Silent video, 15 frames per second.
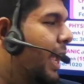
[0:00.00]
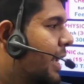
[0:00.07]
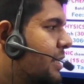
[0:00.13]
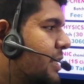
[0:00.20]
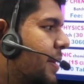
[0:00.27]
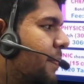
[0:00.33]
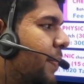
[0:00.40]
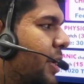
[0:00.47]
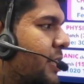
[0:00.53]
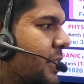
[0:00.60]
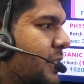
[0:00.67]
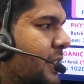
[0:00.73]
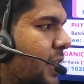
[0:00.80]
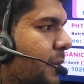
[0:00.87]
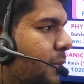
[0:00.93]
এক্সাম ব্যাচ
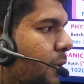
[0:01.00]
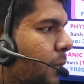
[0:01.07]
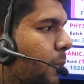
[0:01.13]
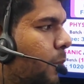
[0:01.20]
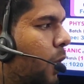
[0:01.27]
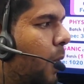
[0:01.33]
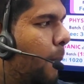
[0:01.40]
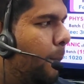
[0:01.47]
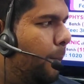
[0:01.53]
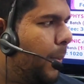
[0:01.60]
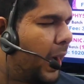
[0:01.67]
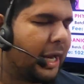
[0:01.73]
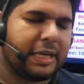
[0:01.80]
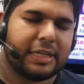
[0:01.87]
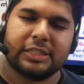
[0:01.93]
আছে এবং
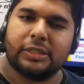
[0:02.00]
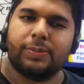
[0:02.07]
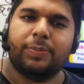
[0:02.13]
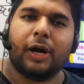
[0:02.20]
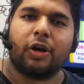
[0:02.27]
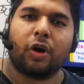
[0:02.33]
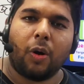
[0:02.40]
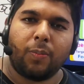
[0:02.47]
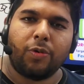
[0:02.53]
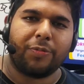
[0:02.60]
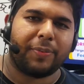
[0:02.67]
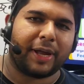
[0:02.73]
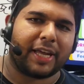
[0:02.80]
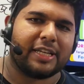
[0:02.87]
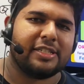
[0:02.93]
কম্বাইন্ড বা কম্বো
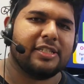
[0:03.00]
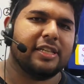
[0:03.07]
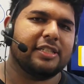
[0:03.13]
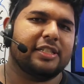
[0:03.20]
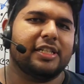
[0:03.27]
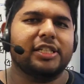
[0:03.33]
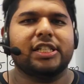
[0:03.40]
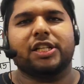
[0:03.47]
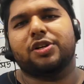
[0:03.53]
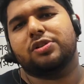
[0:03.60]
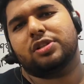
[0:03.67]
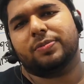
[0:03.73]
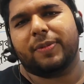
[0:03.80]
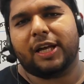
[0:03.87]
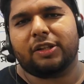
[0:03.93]
প্যাকেজটা যেটা সেটা
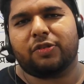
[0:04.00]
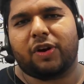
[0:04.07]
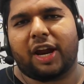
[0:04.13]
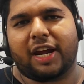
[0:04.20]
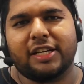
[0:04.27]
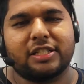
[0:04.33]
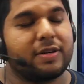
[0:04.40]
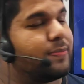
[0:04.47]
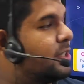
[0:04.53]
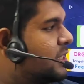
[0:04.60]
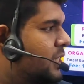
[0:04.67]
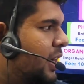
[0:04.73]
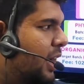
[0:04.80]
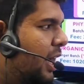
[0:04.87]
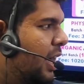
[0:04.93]
হচ্ছে মাত্র এক হাজার বিশ
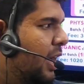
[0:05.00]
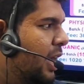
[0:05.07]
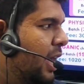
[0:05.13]
টাকা